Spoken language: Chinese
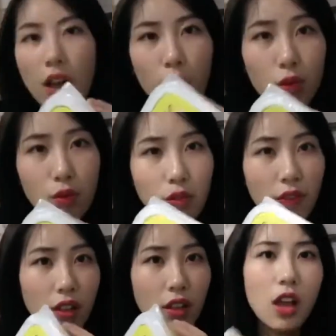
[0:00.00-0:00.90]
还有火锅
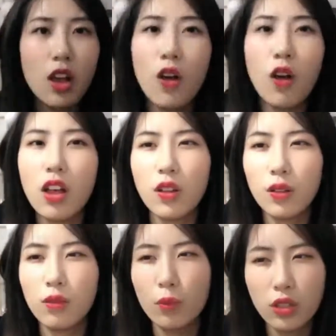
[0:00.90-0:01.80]
粉，
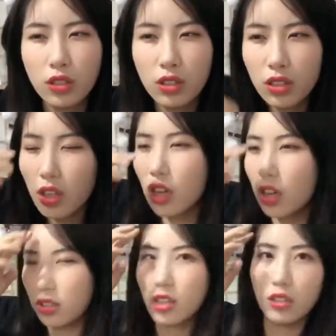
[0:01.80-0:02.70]
嗯，我吃
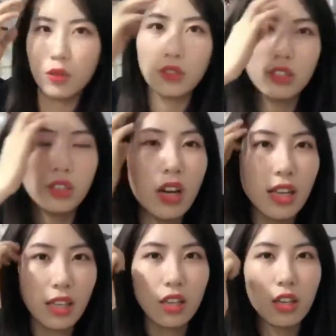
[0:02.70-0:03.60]
了，上次我吃
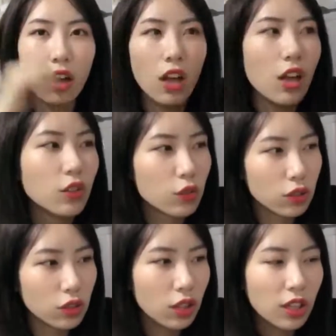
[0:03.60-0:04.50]
了一盒，就
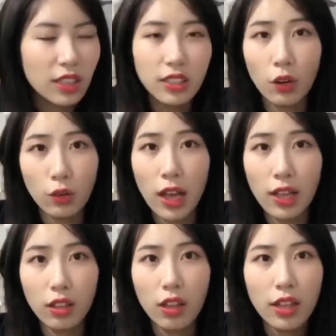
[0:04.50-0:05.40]
是小龙
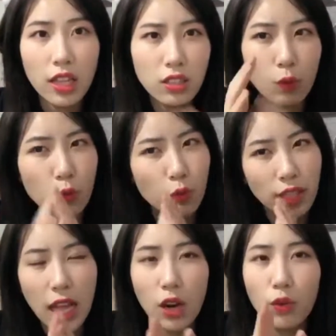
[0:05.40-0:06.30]
坎的，但是我觉
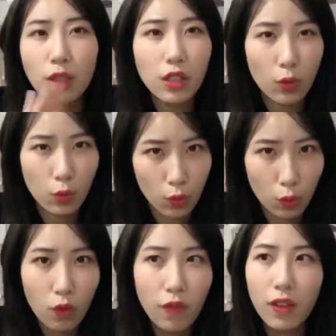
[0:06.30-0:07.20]
得大龙燚的火
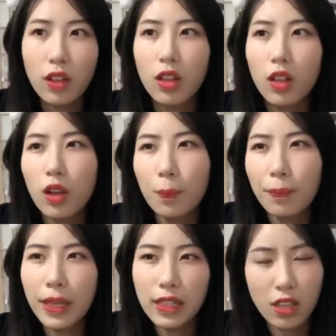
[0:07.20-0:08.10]
锅粉
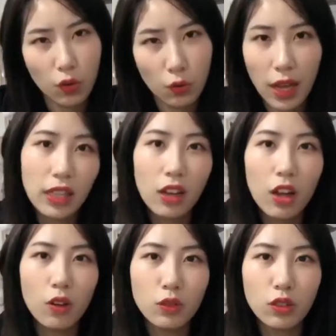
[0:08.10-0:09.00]
比小龙坎的要
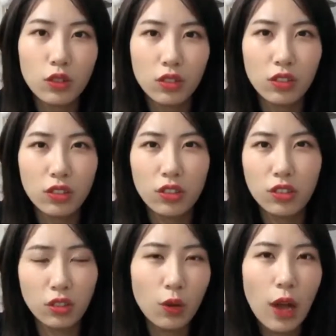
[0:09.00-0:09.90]
好吃，
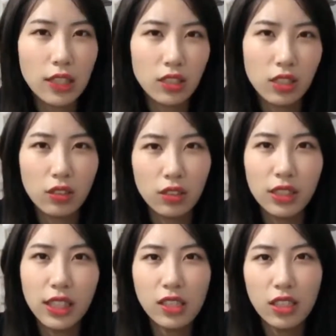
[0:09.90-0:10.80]
实话实讲。
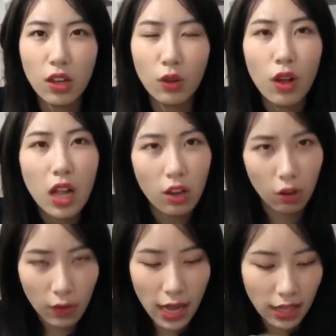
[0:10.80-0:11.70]
但是小
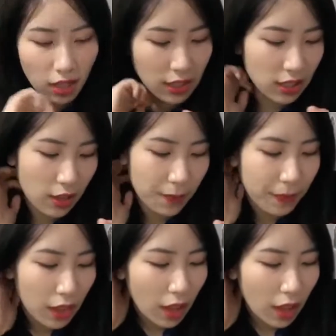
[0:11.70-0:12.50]
龙坎的一些，